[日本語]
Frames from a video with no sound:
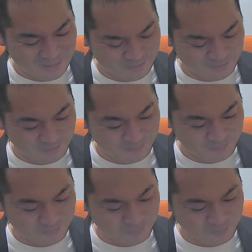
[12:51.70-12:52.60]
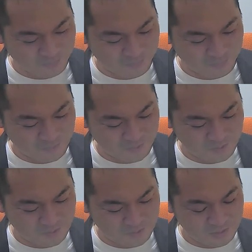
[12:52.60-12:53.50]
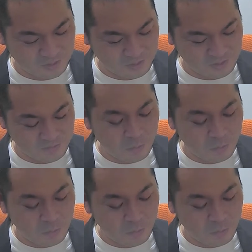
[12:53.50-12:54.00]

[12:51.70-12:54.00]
うん、そうですね。